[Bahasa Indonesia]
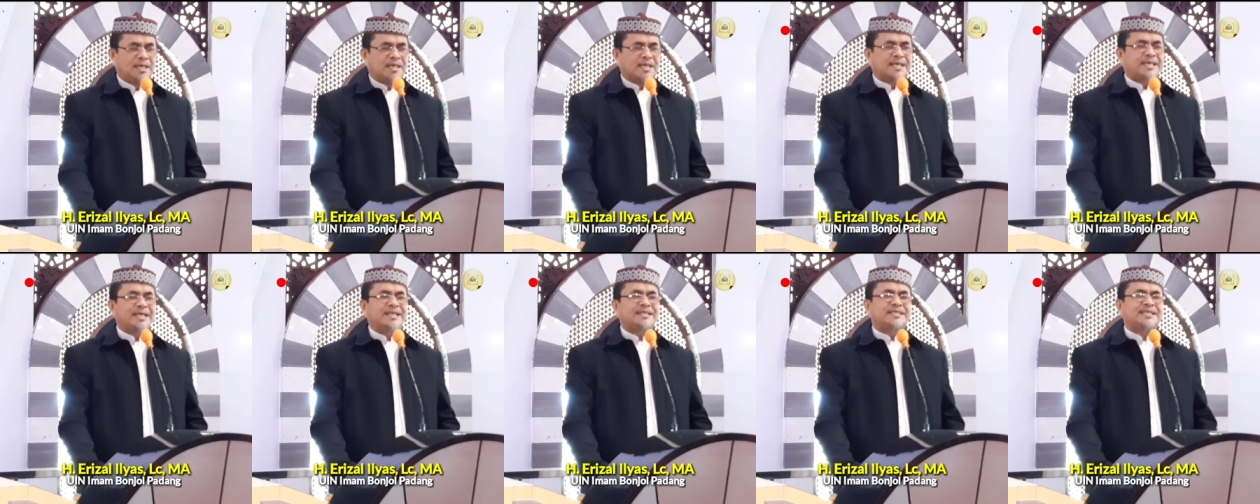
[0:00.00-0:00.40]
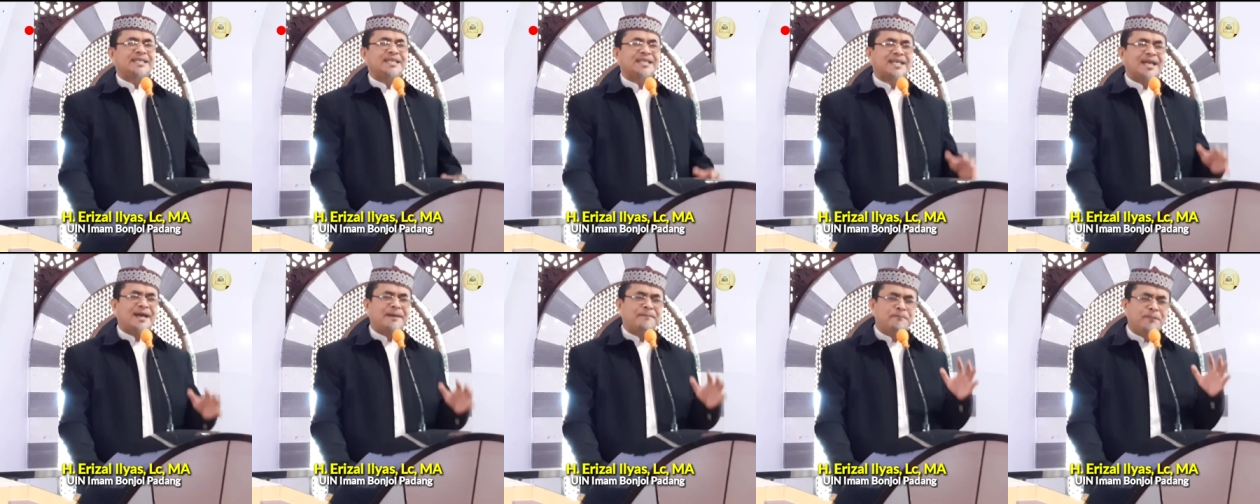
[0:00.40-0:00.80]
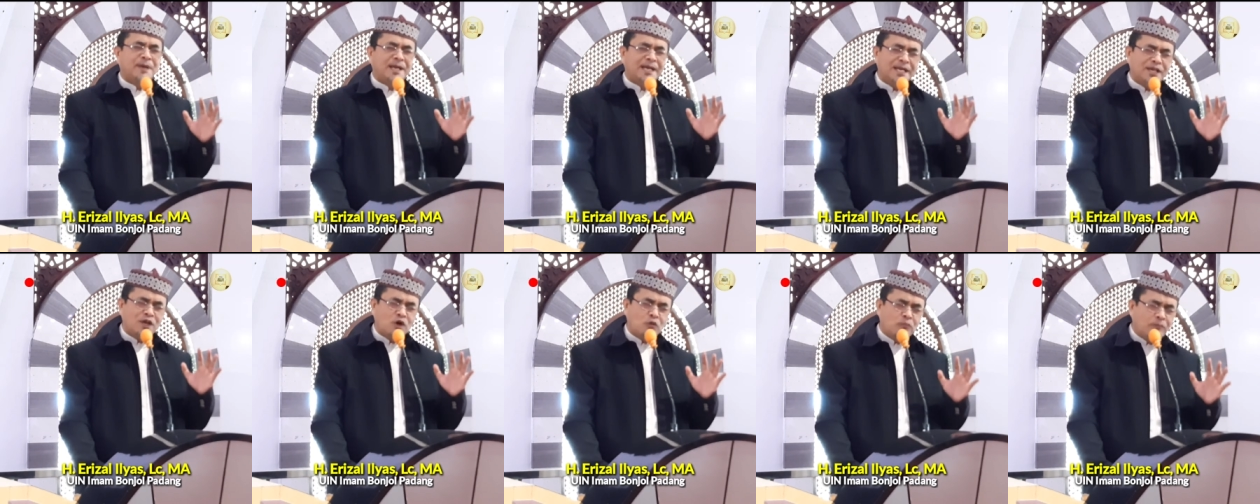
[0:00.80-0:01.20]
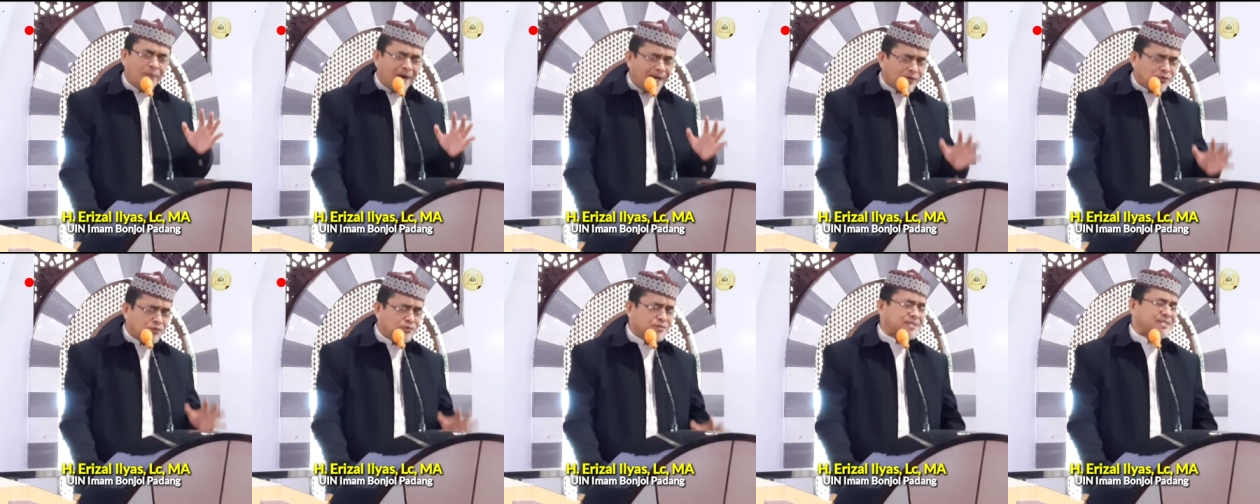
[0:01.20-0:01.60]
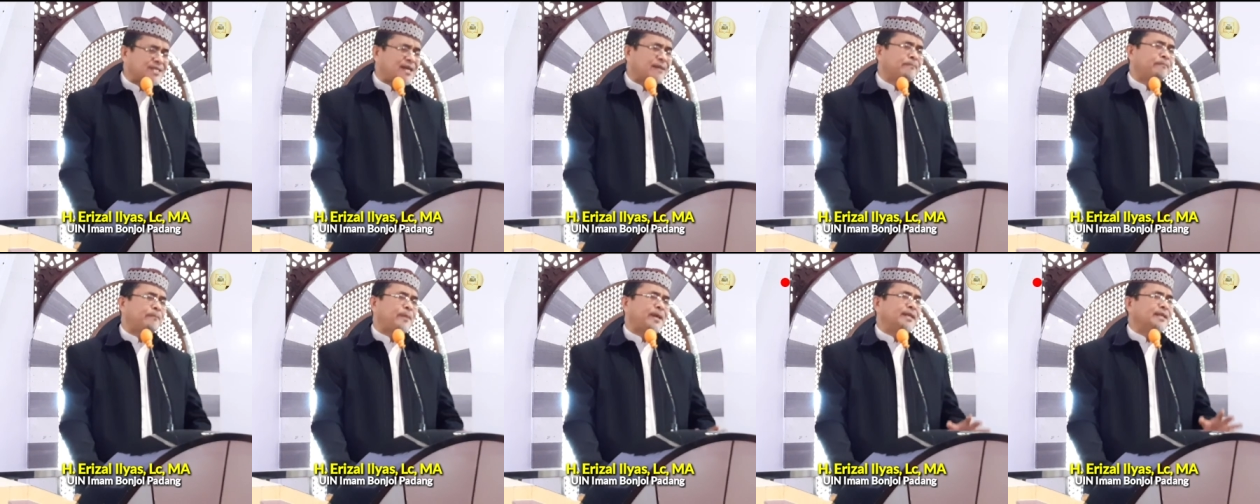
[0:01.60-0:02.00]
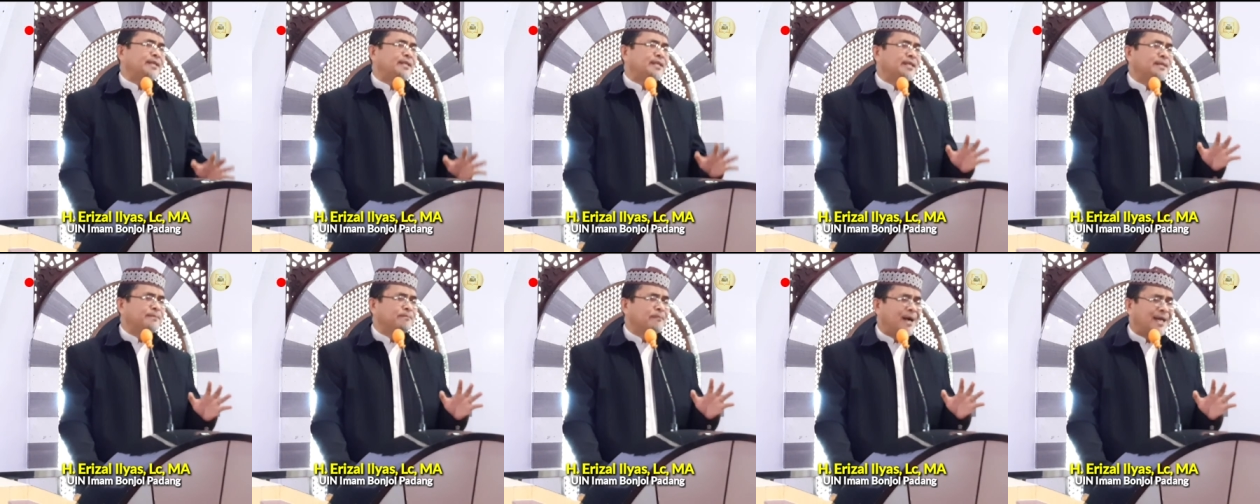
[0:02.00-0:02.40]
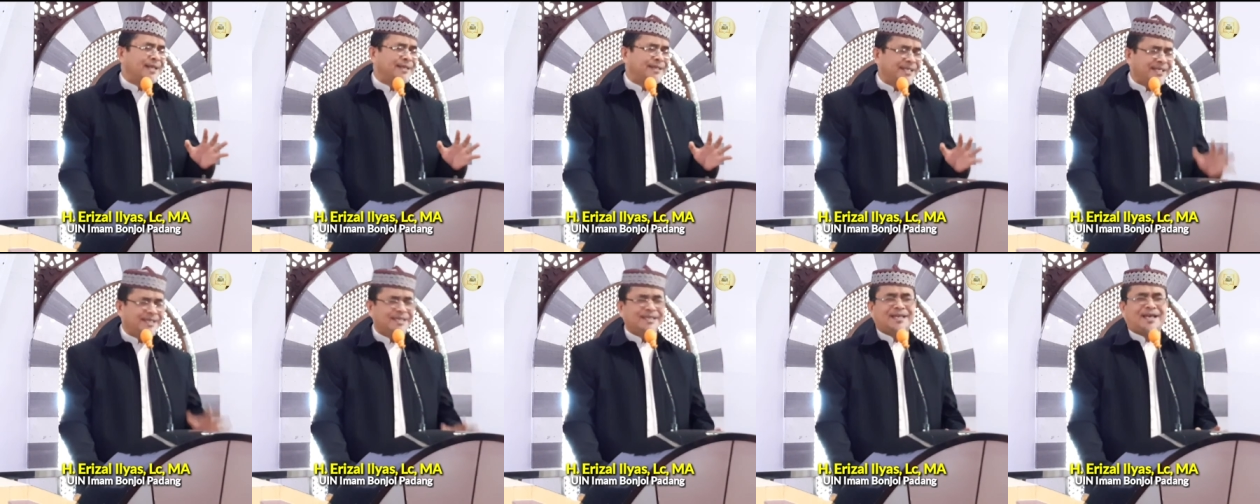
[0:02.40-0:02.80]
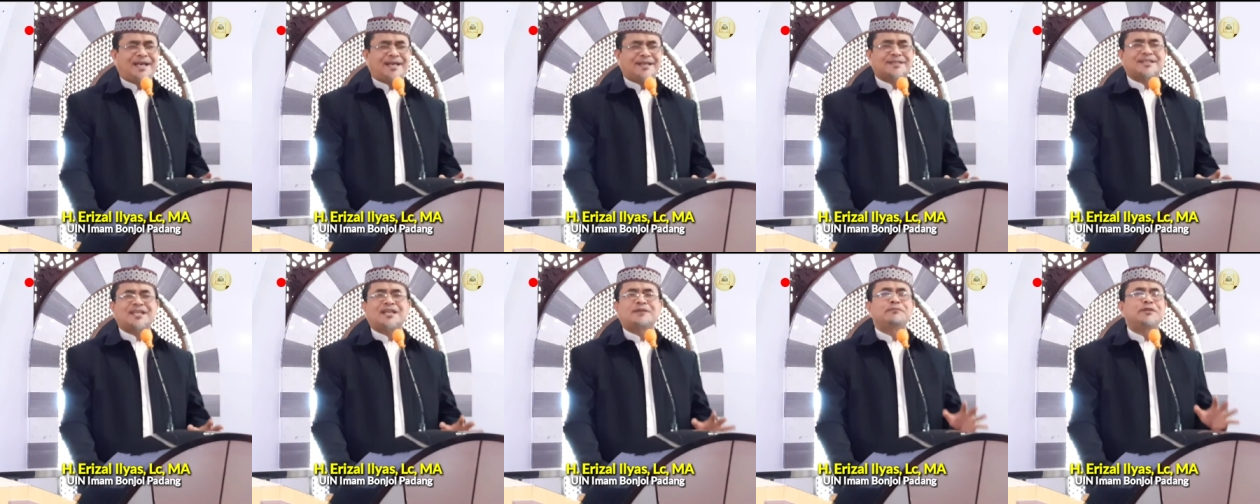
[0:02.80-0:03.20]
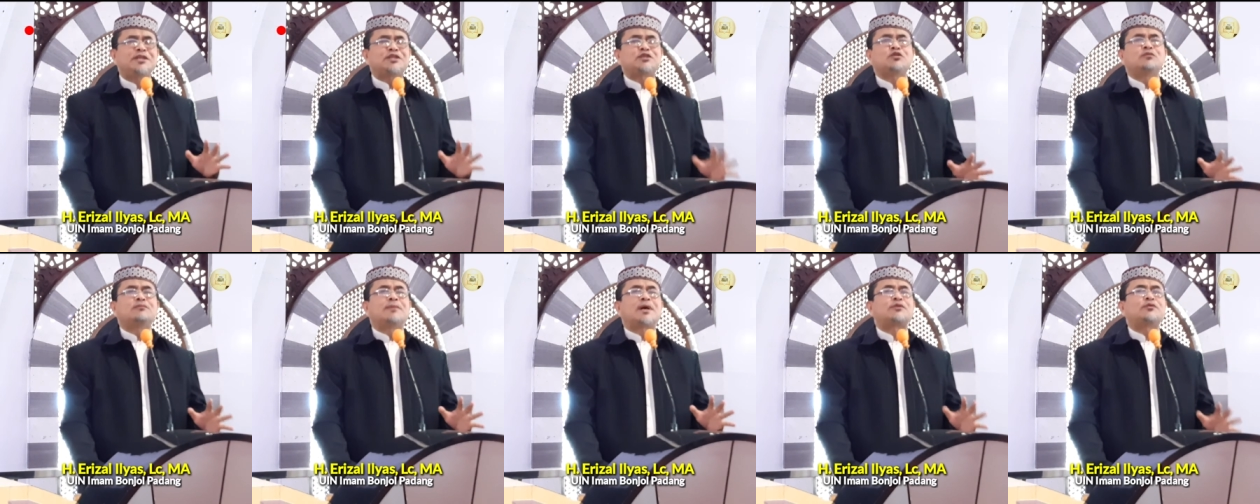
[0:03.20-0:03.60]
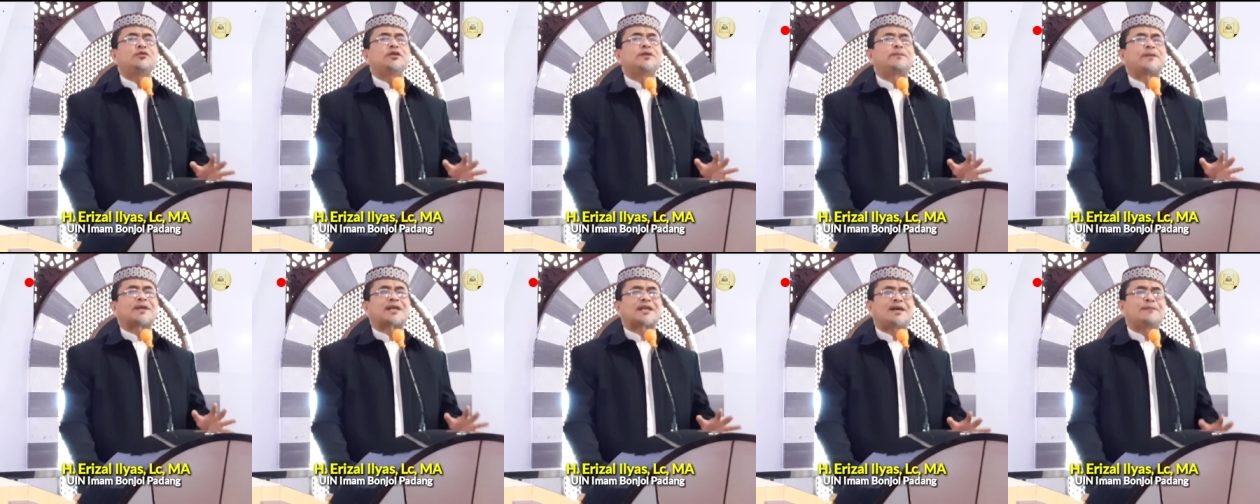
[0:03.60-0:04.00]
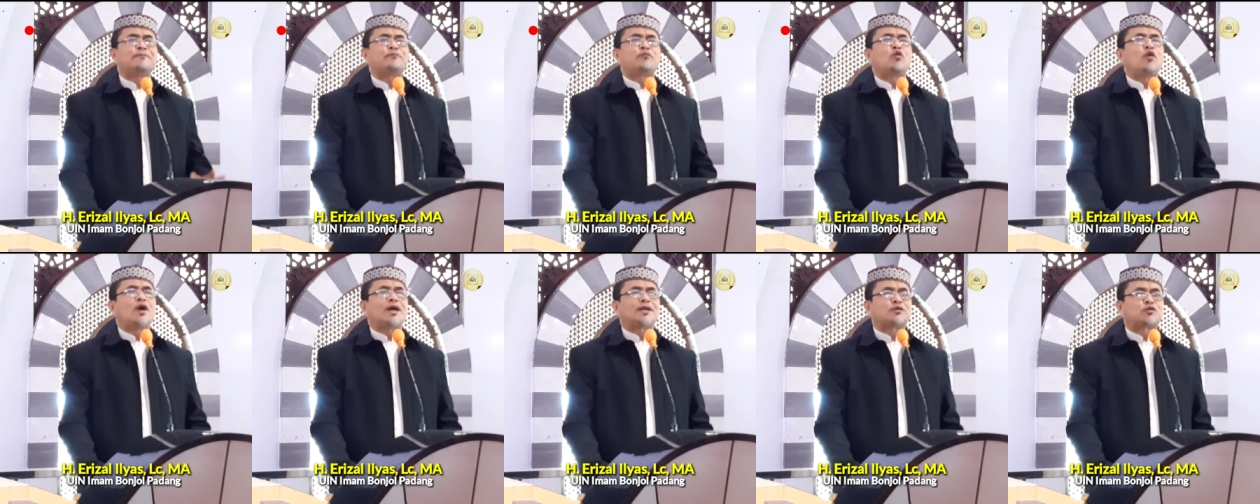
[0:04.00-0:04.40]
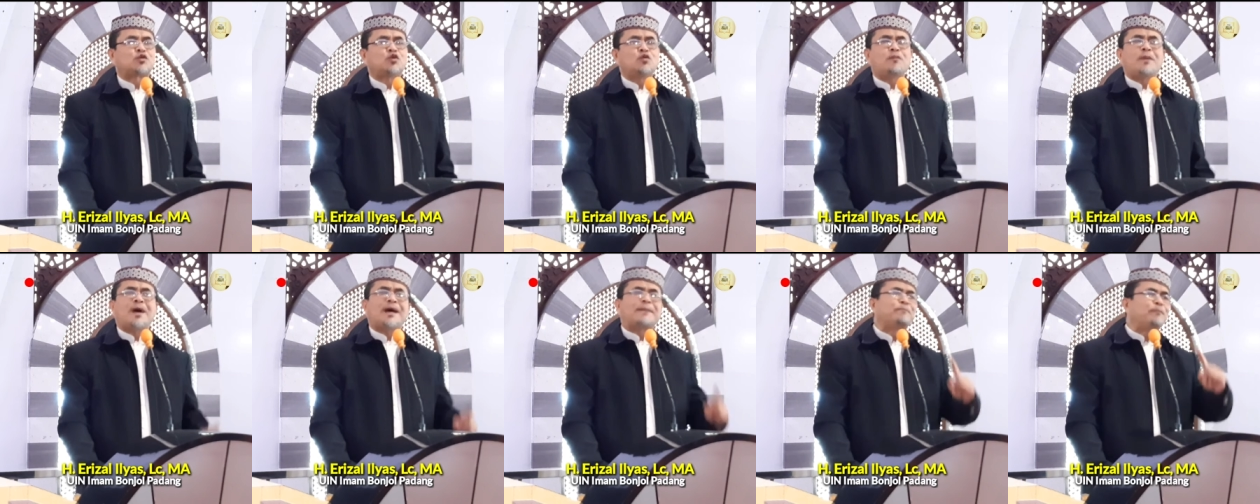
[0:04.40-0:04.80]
Ketika beliau baru sampai di Madinah dan itu baru di perkampungan Kuba,